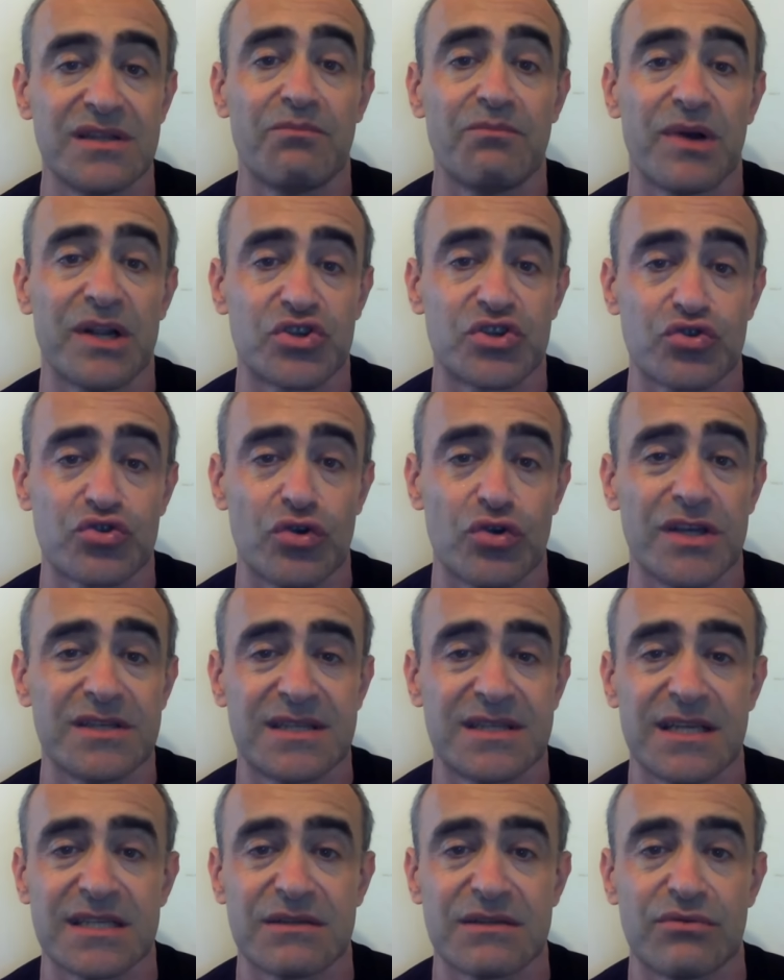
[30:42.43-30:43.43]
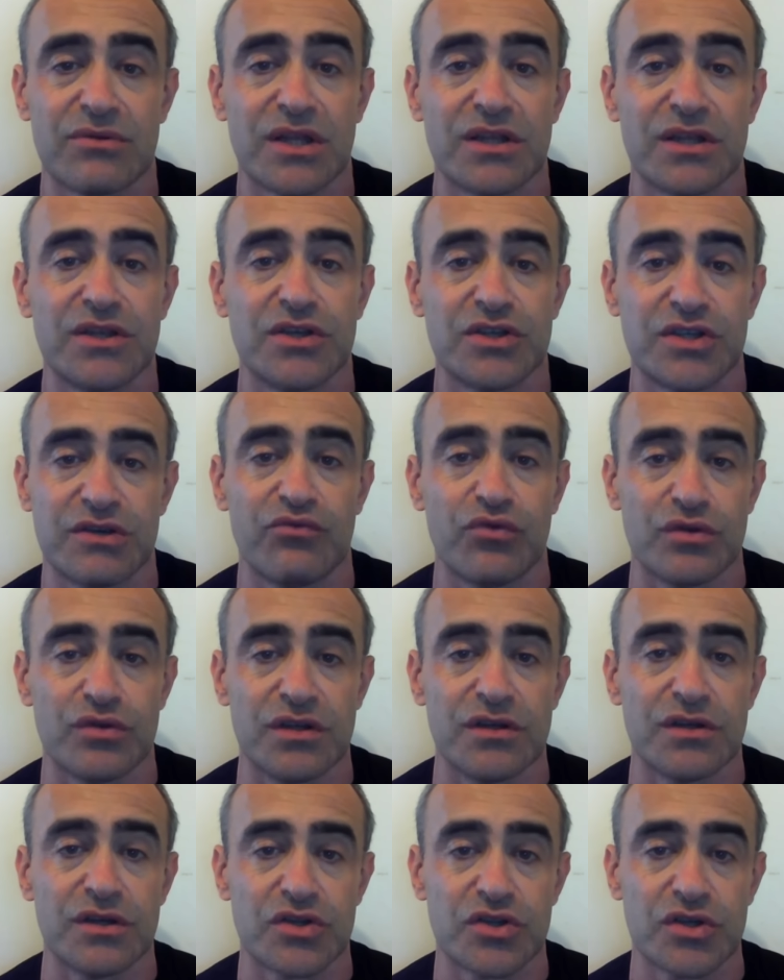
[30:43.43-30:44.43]
Небольшой, естественно,
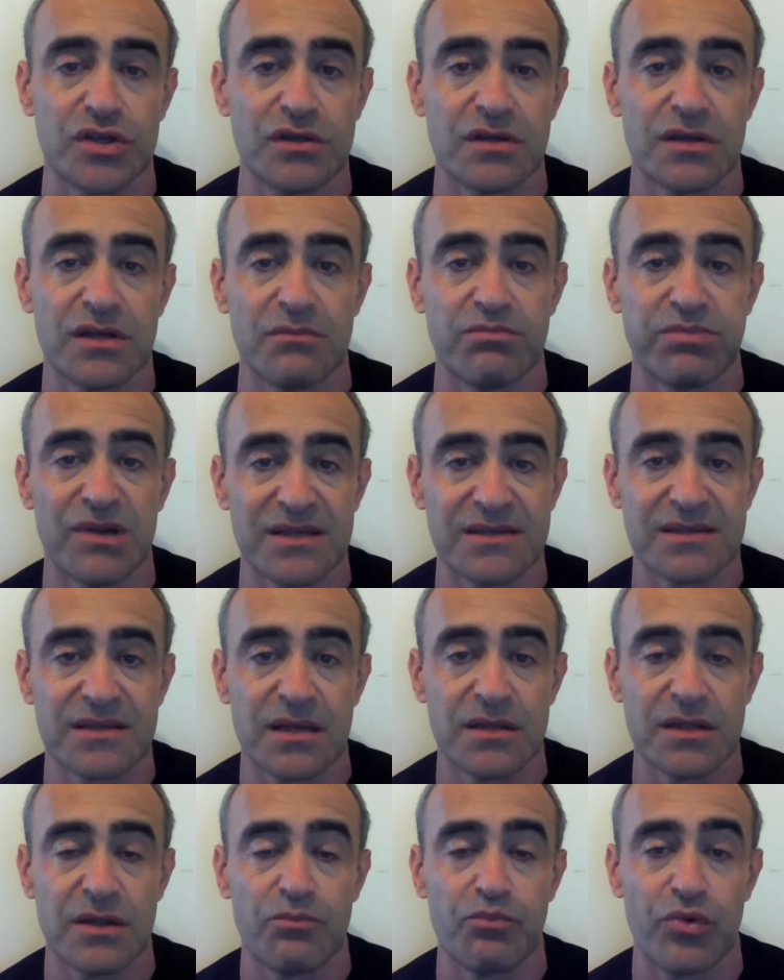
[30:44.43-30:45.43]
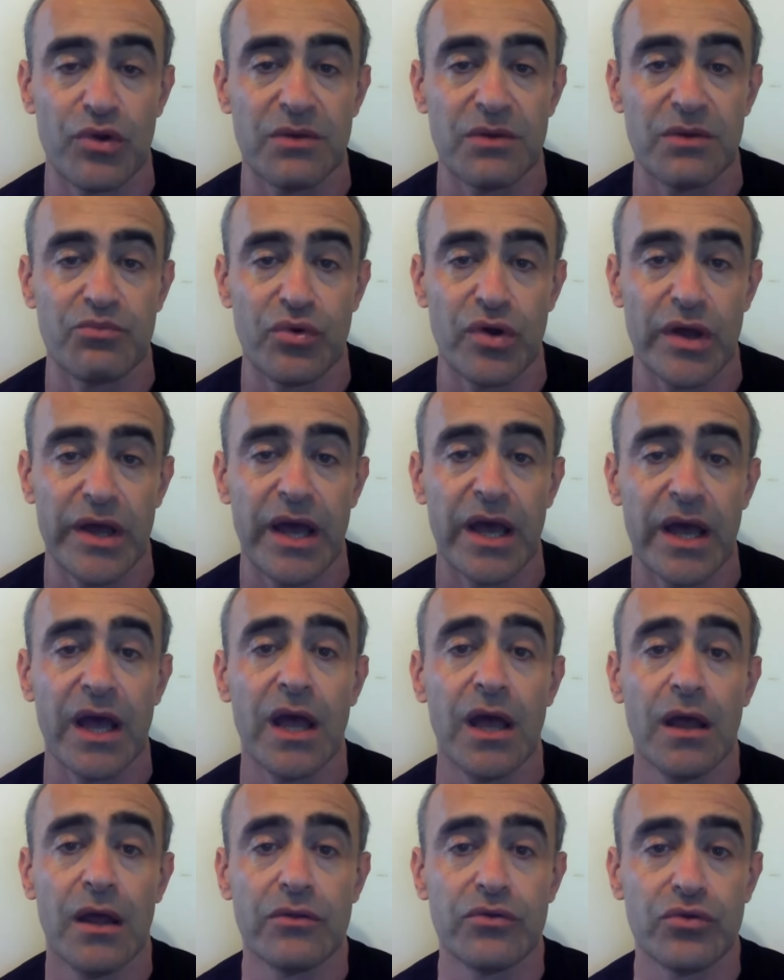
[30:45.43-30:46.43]
ничего не решит и близко на поле боя,
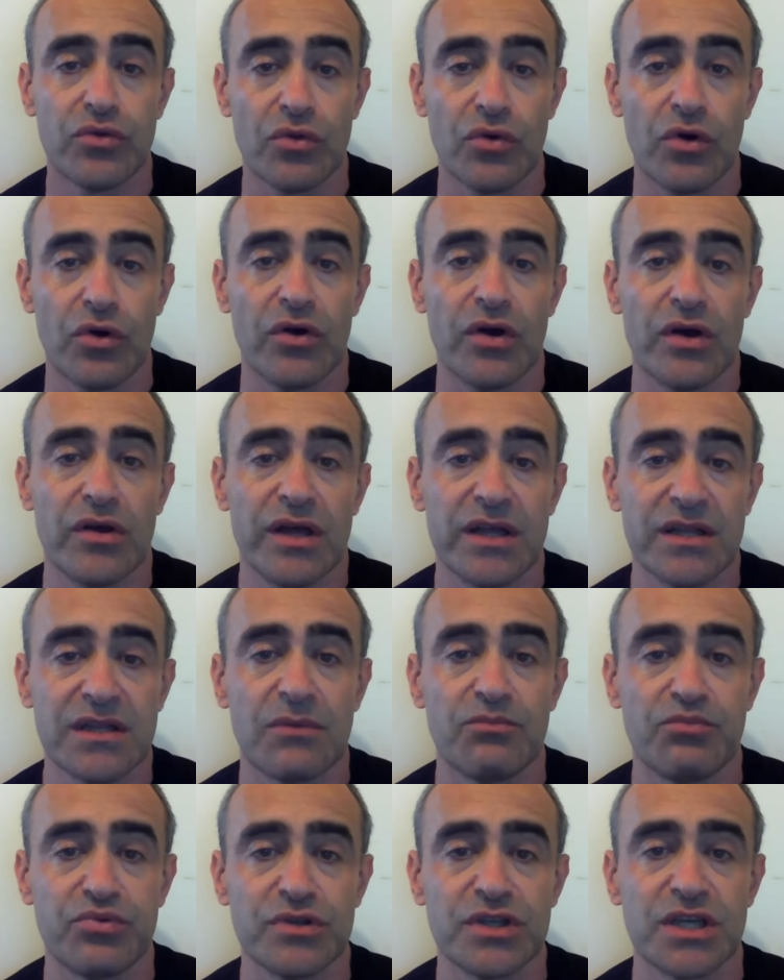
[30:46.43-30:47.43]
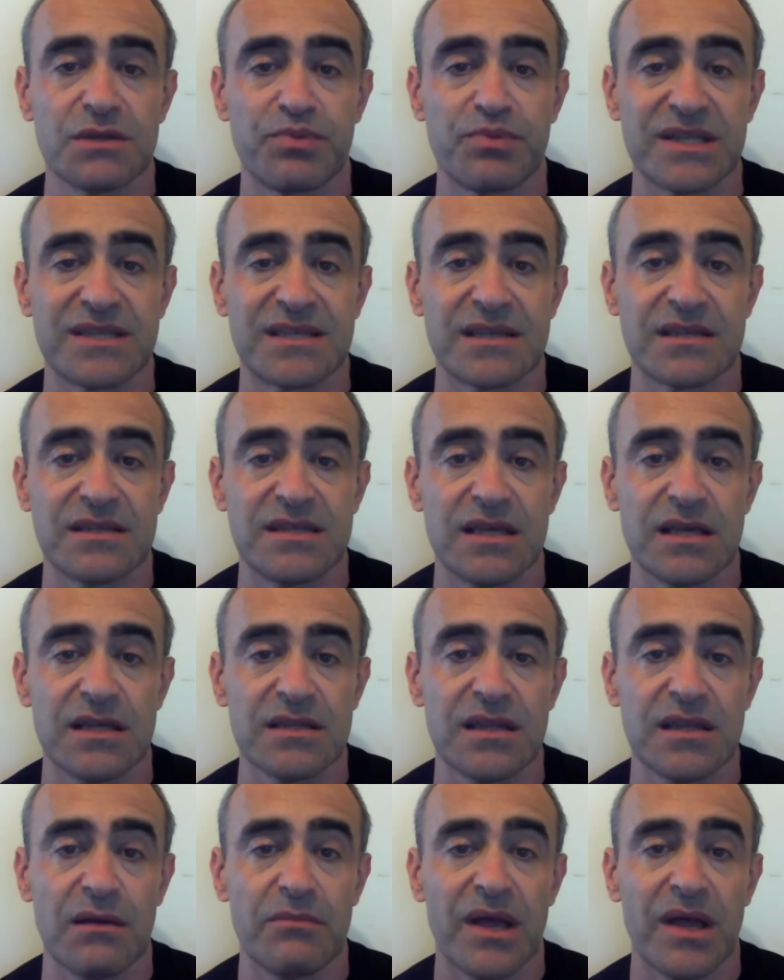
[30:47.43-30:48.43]
но это будет
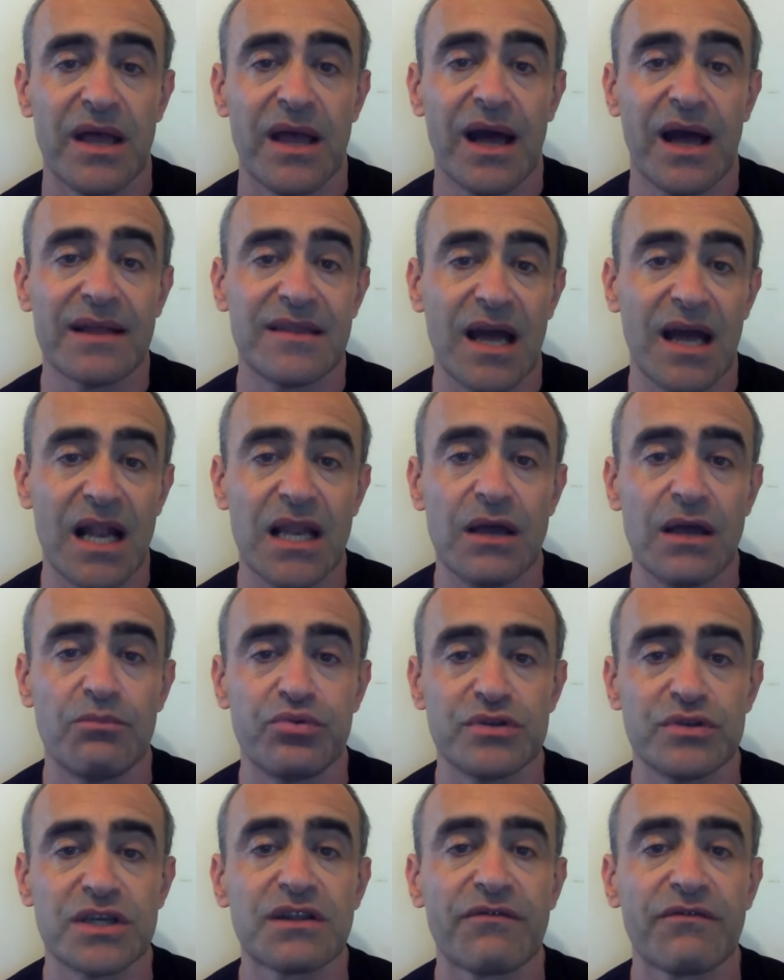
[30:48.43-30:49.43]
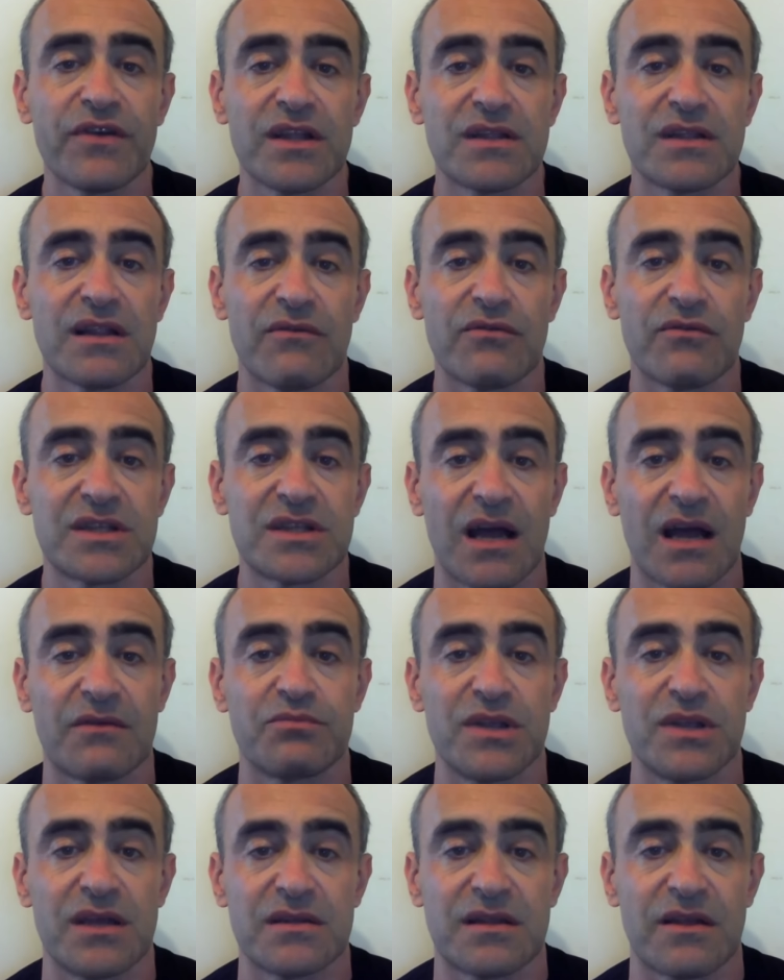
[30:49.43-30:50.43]
прецедентом, а далее будет видно. Вот
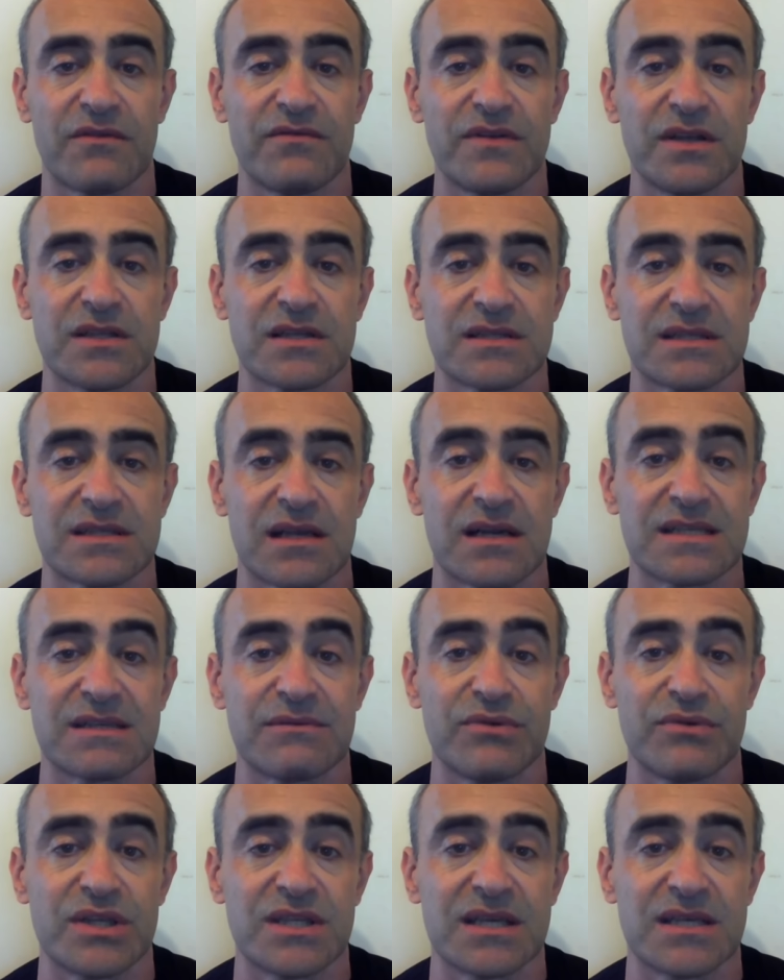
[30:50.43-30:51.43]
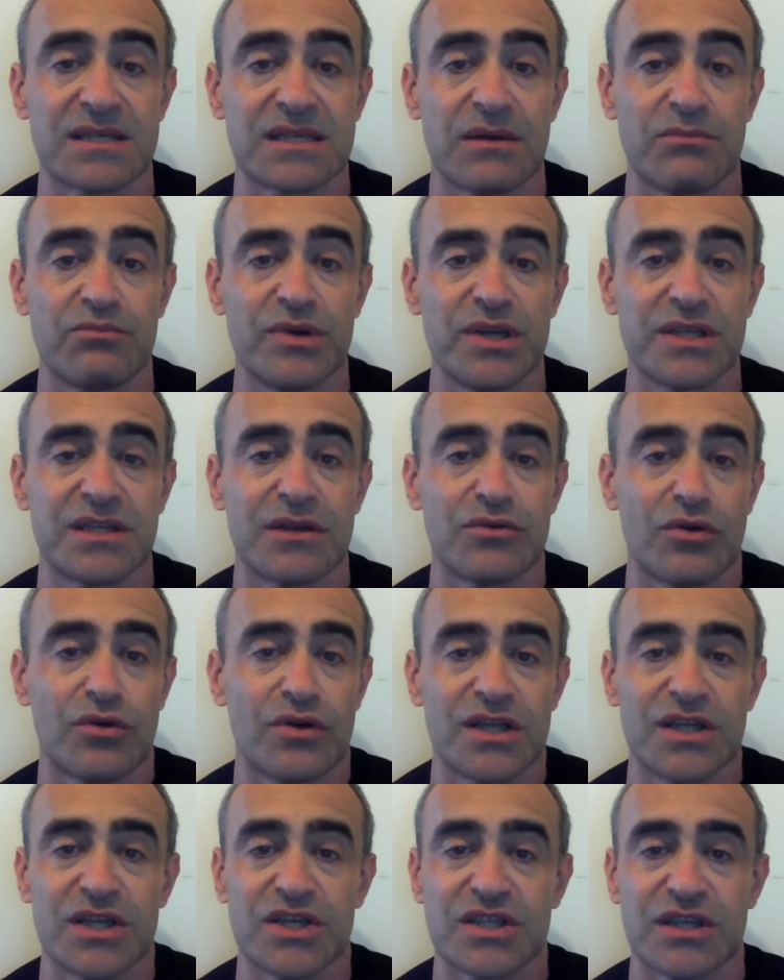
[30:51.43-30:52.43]
так мне это видится развитие событий.
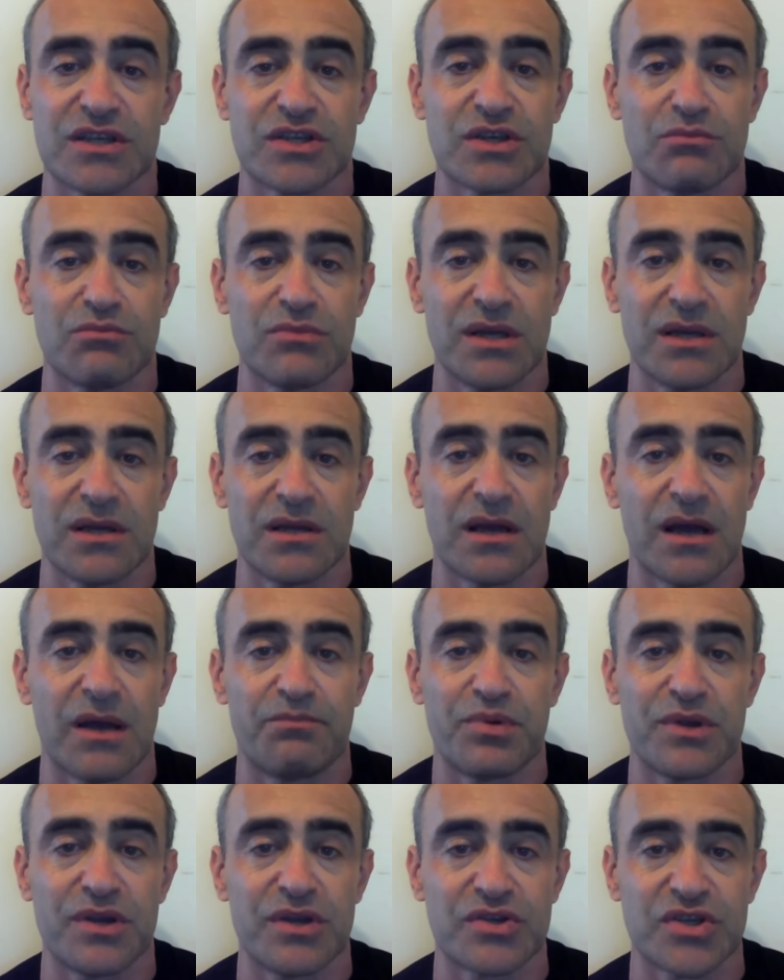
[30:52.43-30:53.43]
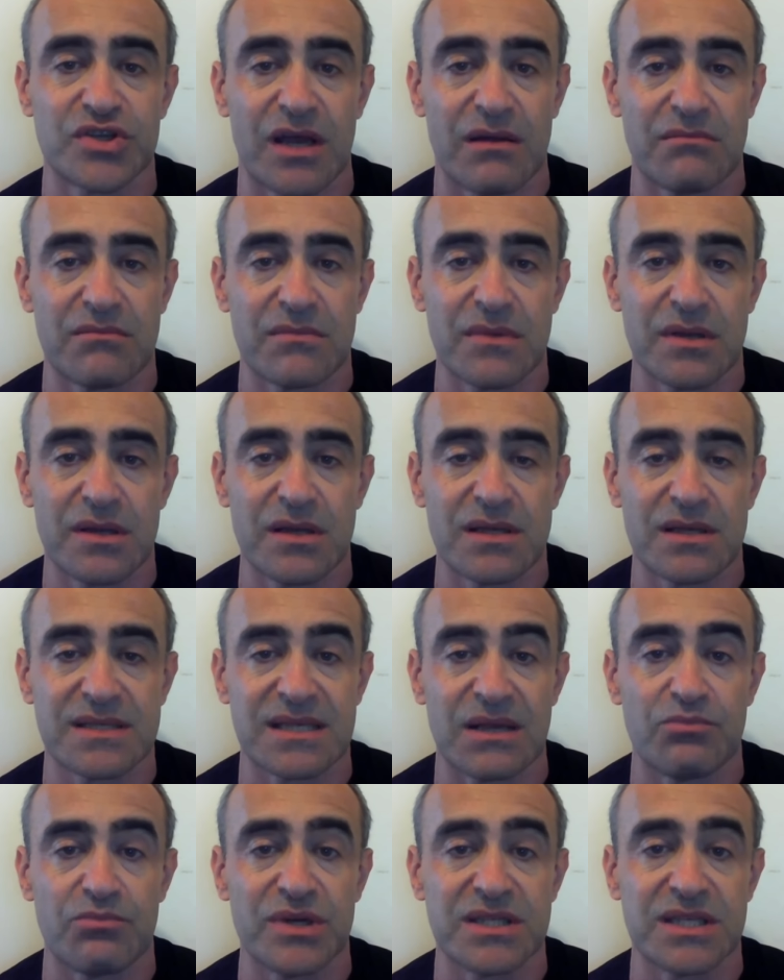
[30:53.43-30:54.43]
Ну, конечно же, мы опережаем э,
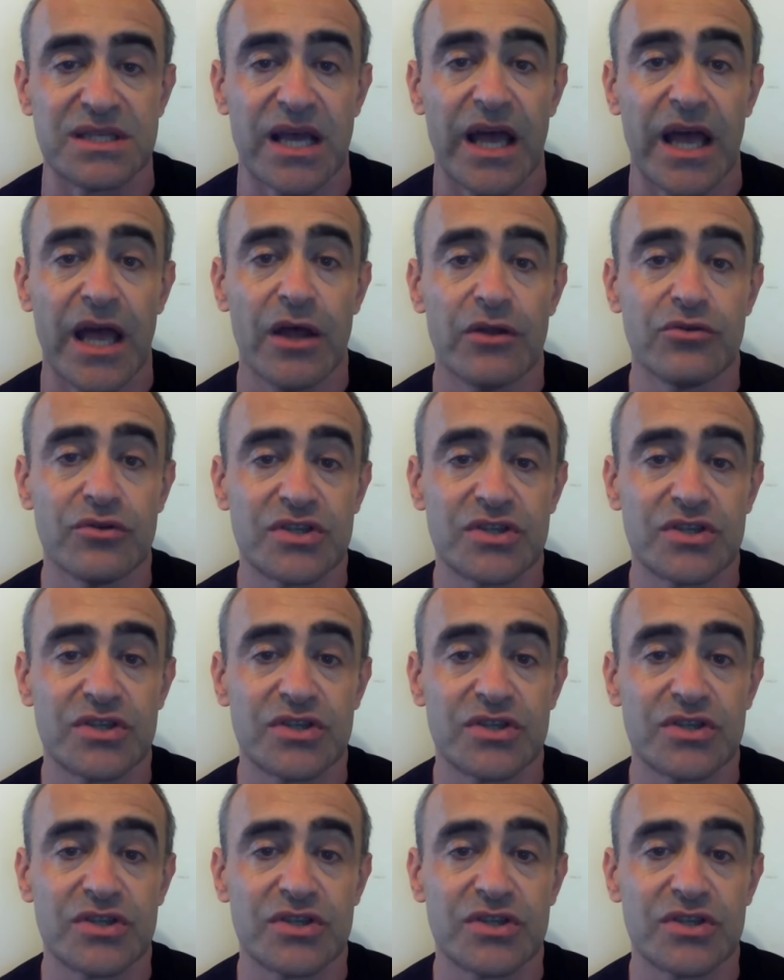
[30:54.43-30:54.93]
события.